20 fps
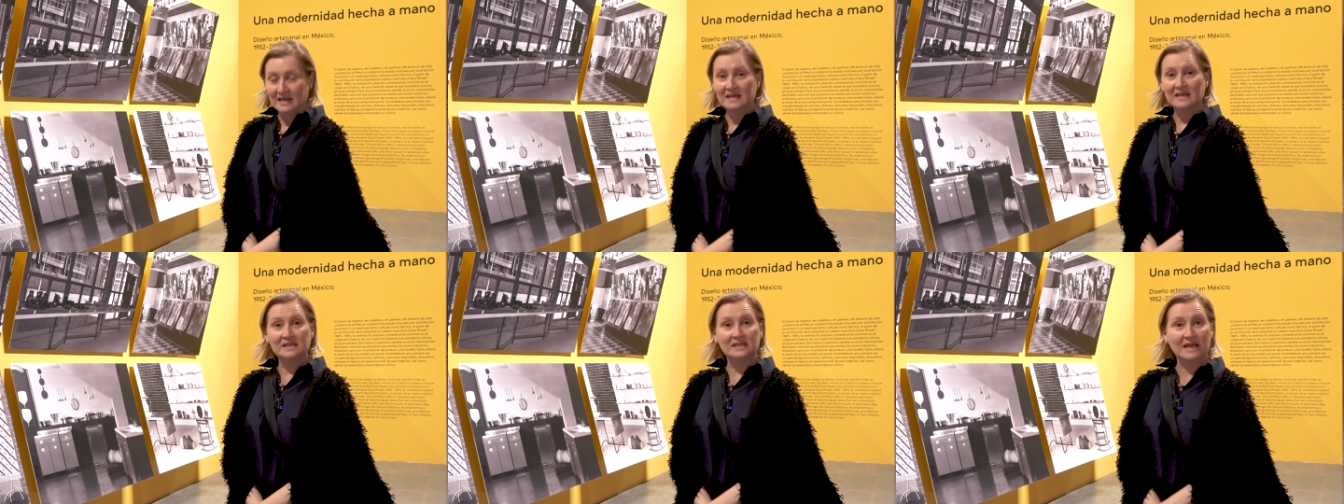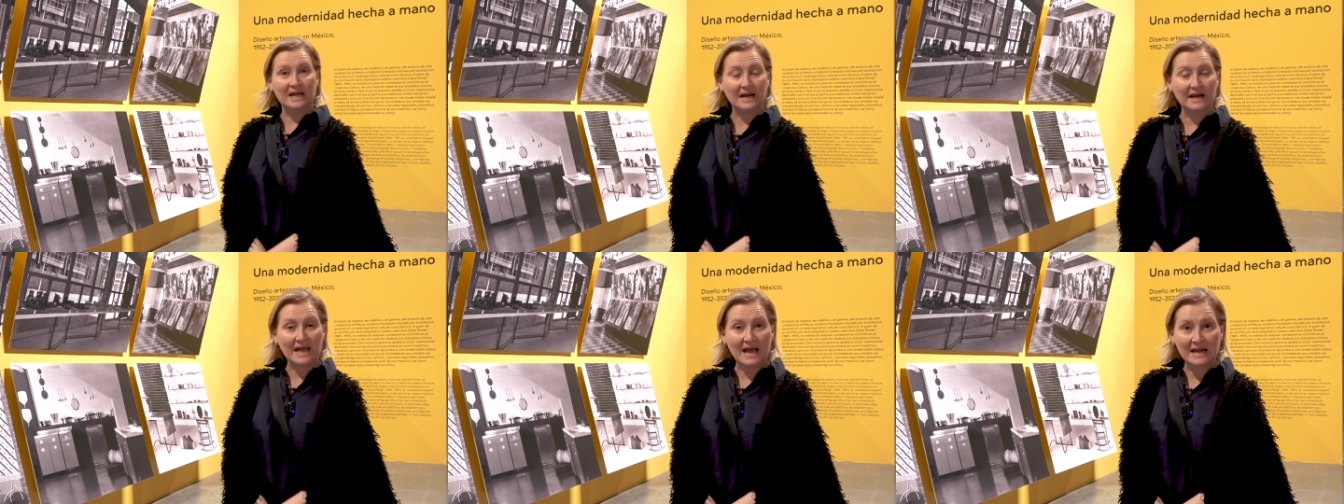
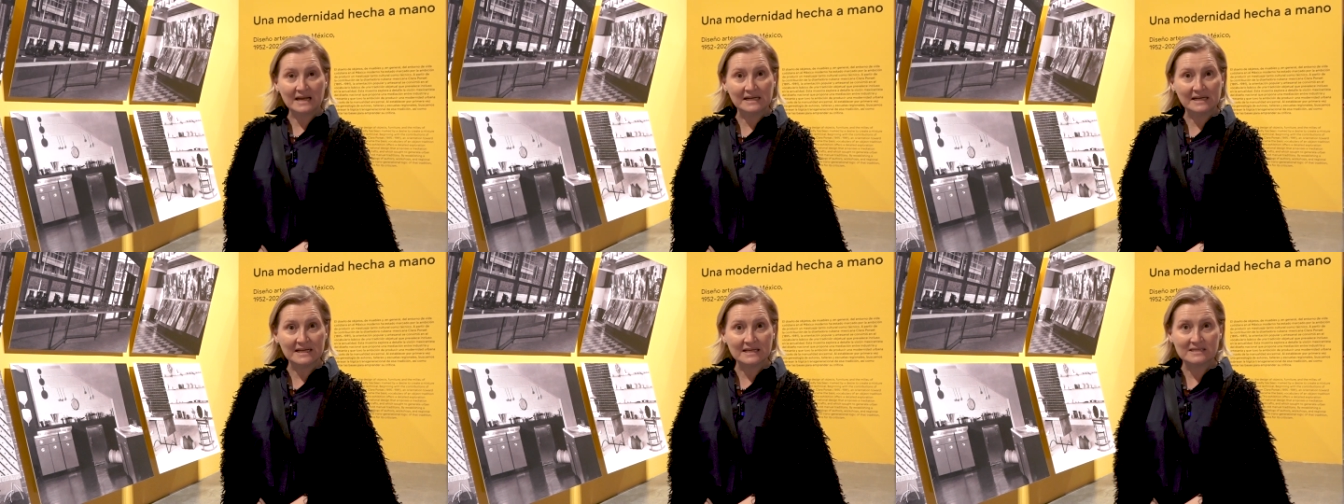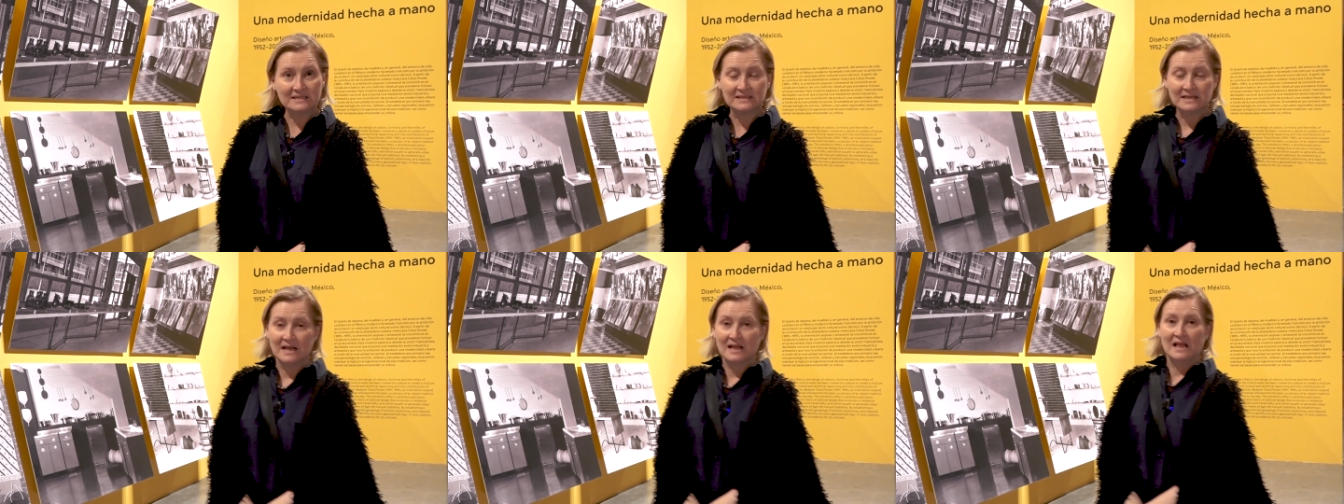
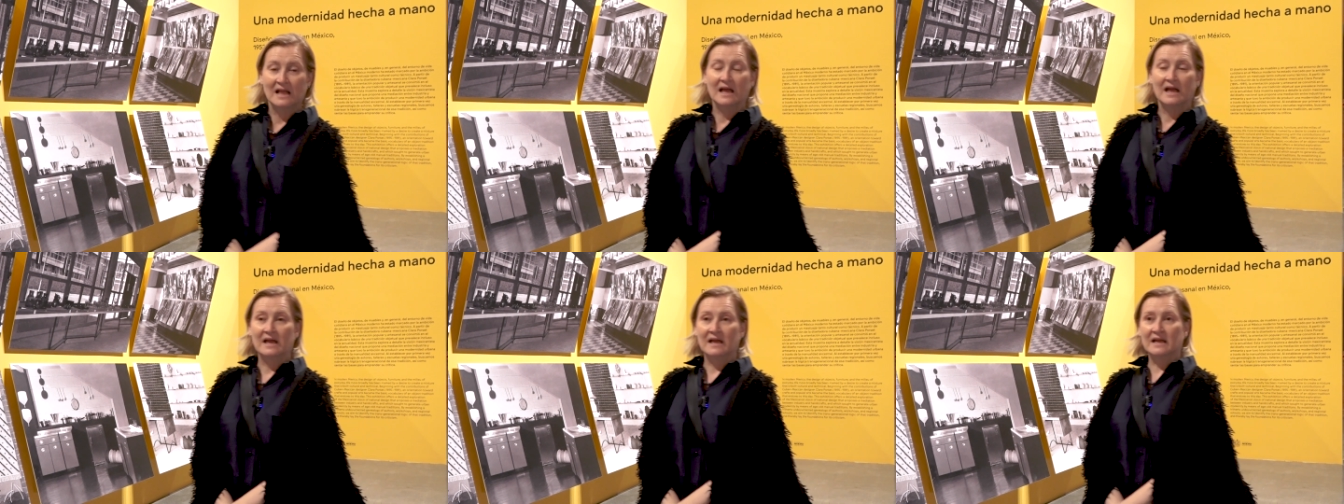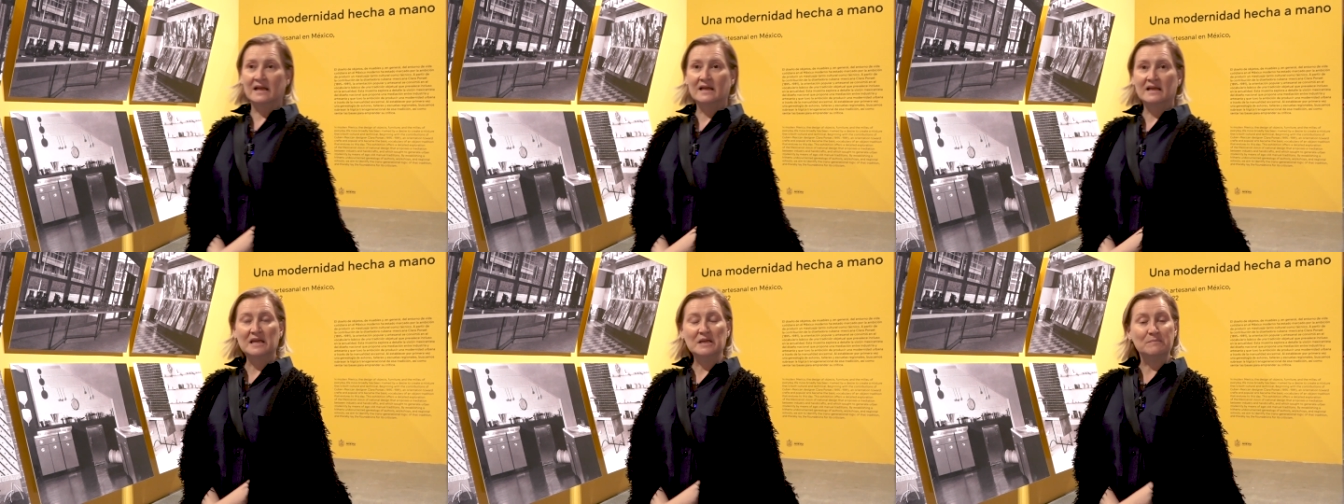integrales
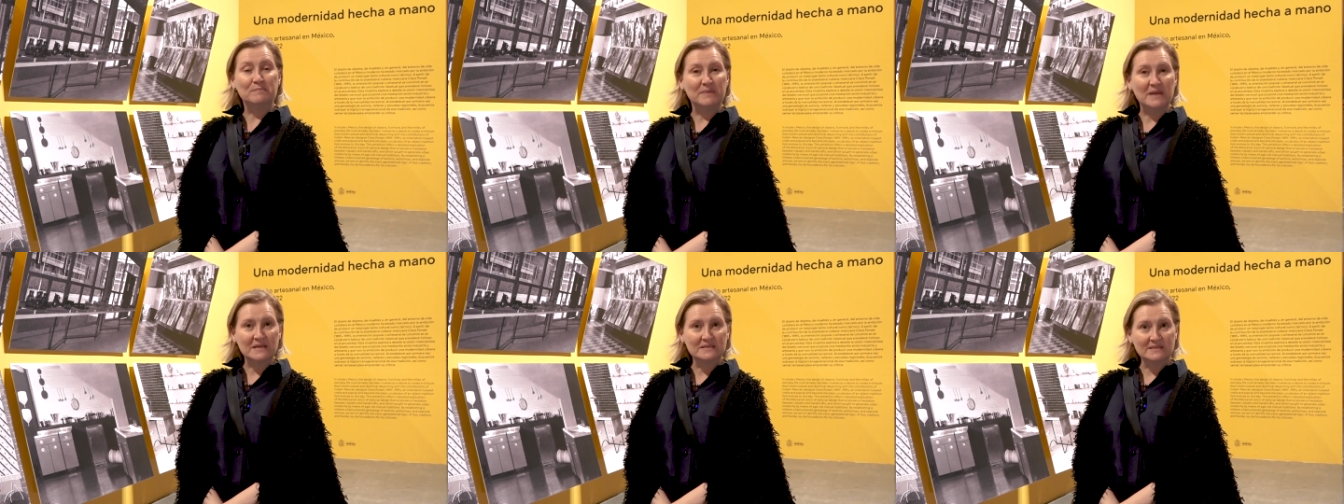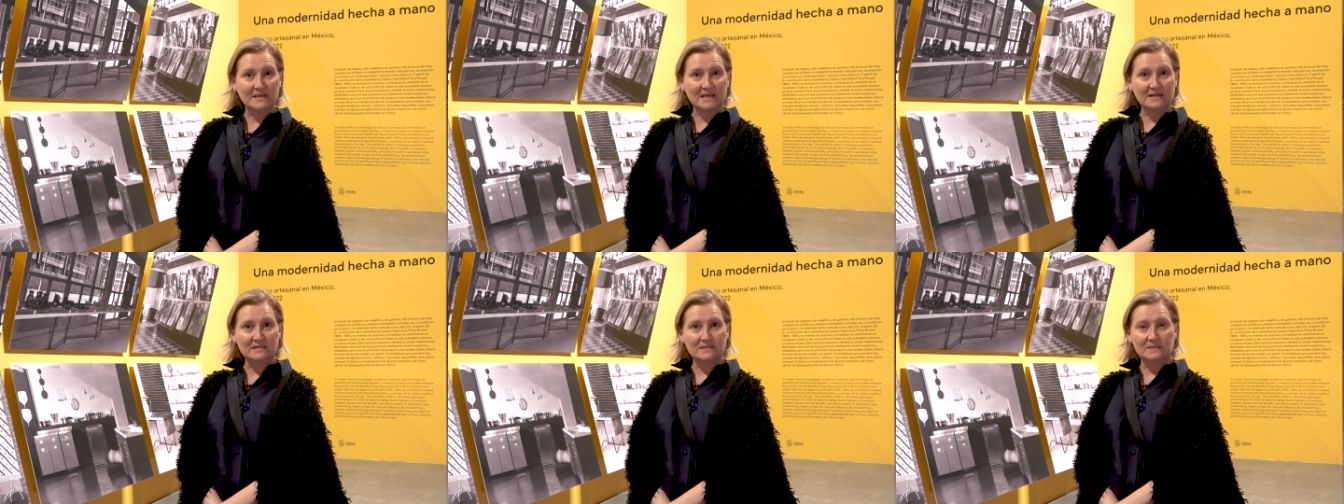eh, y
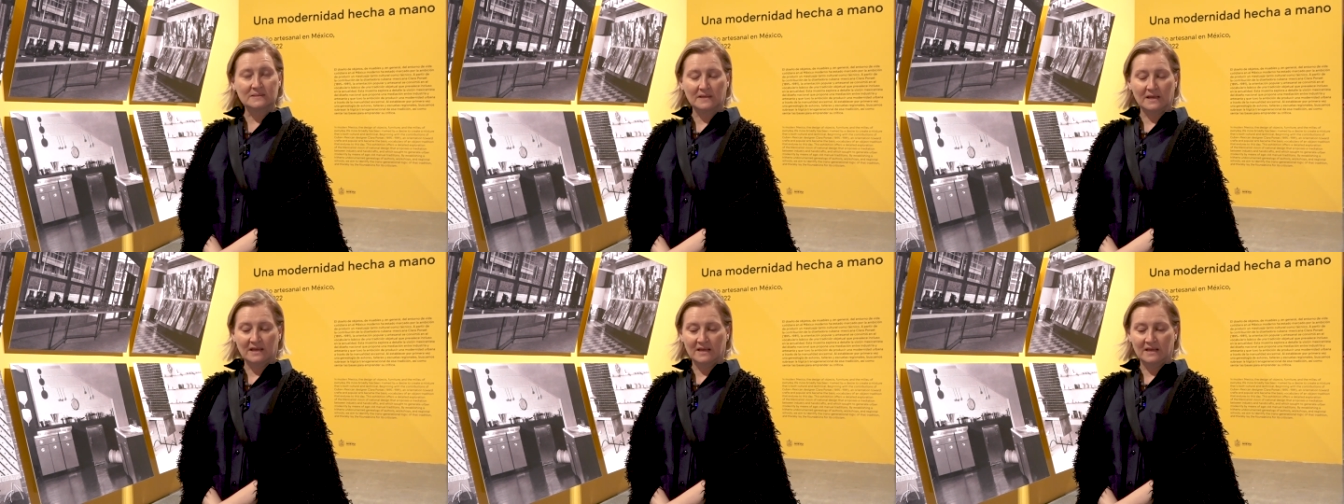piezas